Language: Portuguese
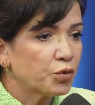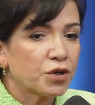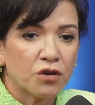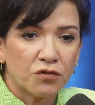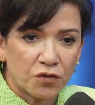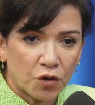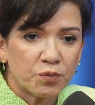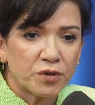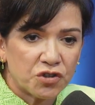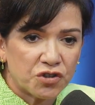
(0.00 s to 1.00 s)
porque eu vou
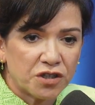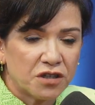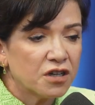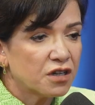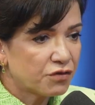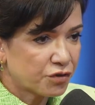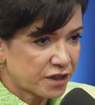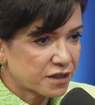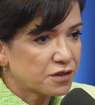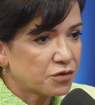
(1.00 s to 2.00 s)
pedir
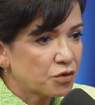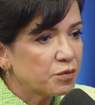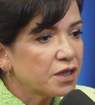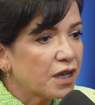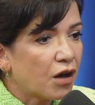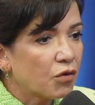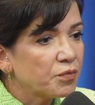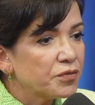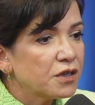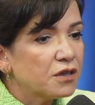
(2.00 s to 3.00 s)
votação nominal